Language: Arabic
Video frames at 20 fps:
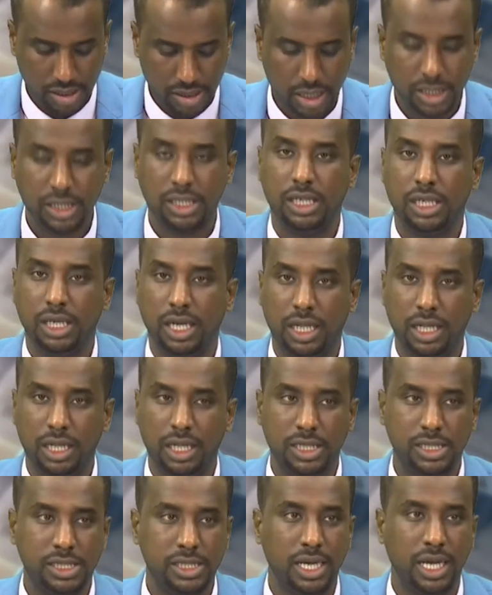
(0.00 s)
تجي
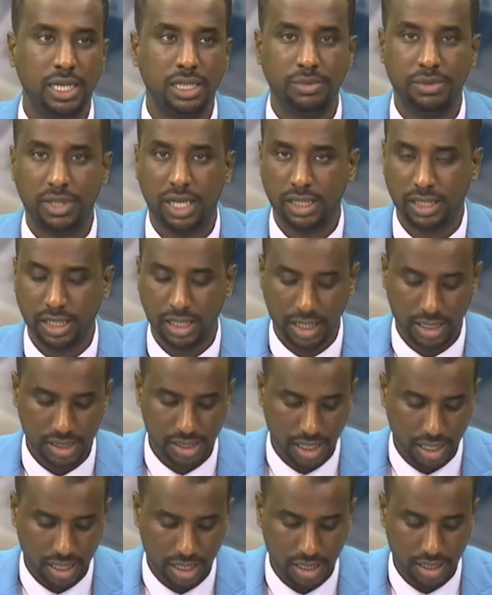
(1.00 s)
الزياده بتاعت
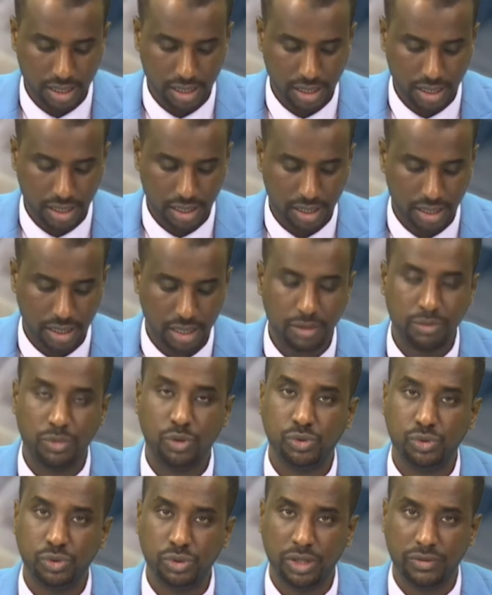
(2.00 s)
الاسعار
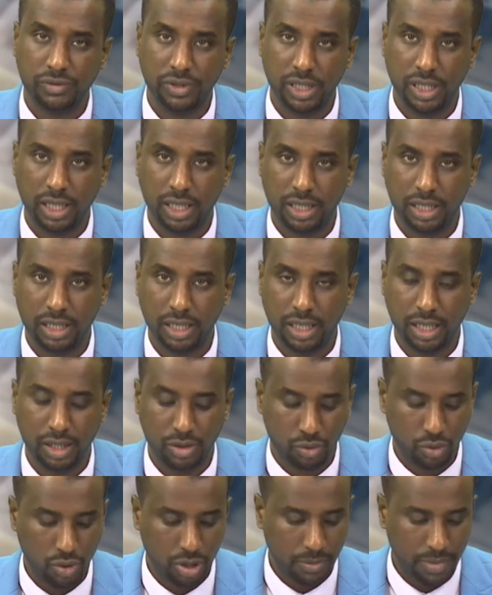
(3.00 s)
الموجوده في
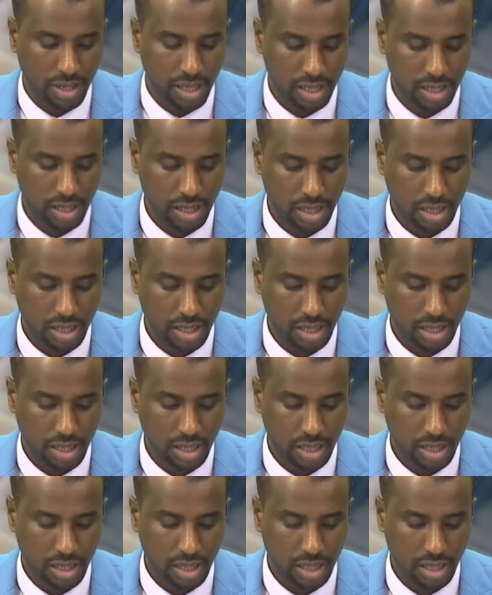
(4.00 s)
الكهرباء